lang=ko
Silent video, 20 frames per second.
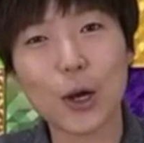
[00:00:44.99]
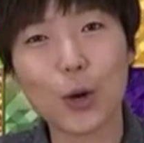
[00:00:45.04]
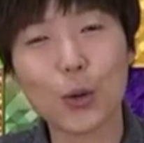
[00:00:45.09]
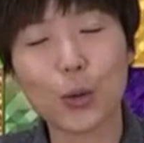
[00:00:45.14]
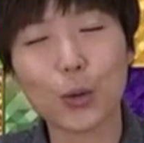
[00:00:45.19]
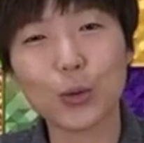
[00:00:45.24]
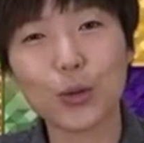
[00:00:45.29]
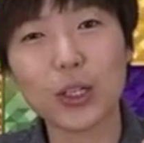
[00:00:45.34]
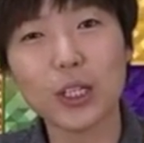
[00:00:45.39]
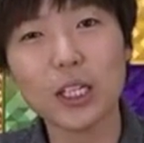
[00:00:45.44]

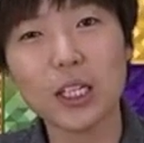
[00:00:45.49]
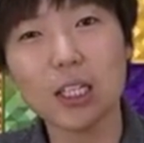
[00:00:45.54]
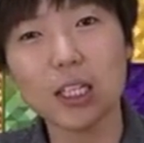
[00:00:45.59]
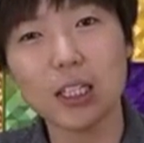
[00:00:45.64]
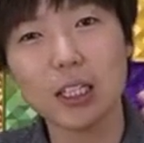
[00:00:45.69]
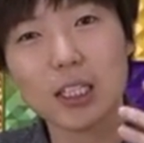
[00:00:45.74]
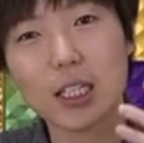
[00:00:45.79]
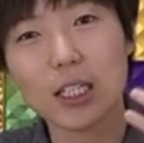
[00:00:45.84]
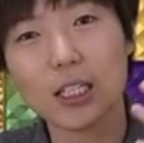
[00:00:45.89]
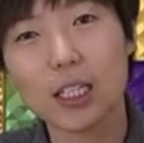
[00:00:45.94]
오늘
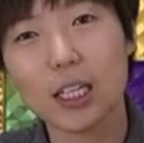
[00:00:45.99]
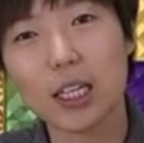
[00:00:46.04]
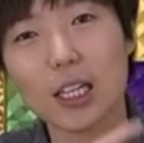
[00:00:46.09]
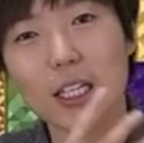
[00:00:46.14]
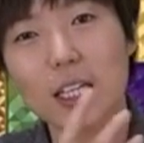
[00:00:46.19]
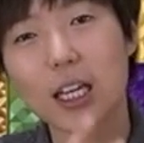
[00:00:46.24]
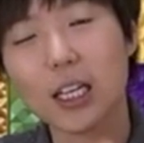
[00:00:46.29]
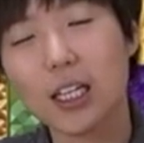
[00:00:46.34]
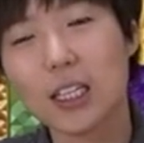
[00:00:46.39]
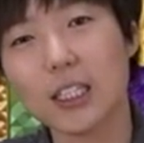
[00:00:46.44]
이제 제가
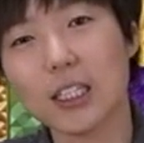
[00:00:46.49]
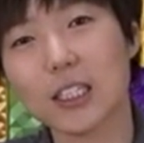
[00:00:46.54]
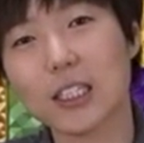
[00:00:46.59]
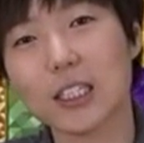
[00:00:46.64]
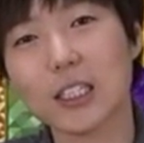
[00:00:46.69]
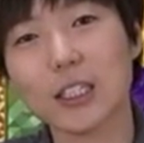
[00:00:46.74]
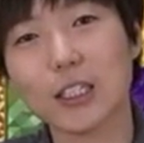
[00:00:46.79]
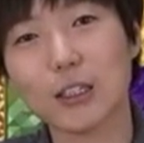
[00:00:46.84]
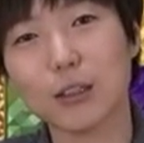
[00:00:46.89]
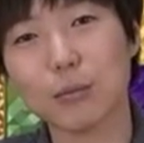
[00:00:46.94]
얘기
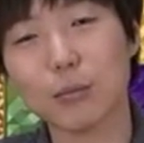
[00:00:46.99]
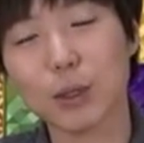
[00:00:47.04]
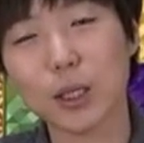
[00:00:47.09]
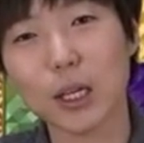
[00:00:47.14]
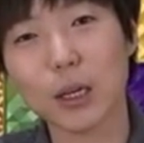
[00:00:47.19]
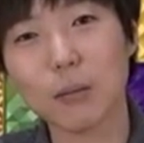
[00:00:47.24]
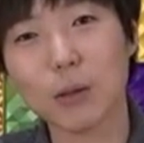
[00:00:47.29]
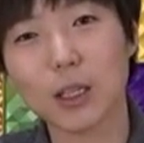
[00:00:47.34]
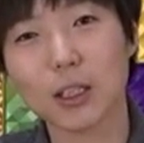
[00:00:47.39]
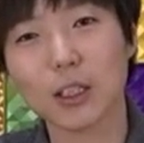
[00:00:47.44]
드리는
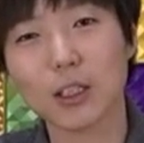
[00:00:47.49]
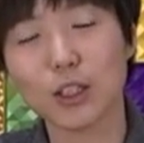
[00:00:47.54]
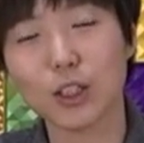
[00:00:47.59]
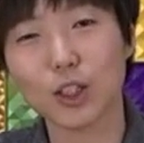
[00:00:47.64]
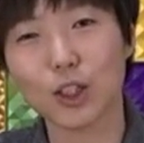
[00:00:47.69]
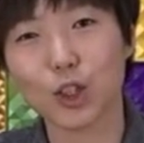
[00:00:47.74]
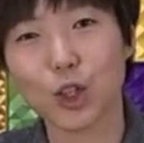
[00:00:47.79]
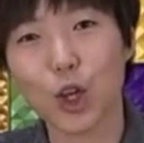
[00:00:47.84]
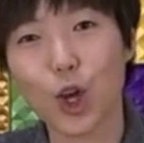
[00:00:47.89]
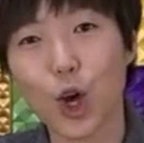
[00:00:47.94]

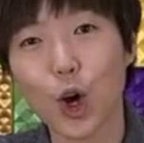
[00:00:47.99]
필라멘트는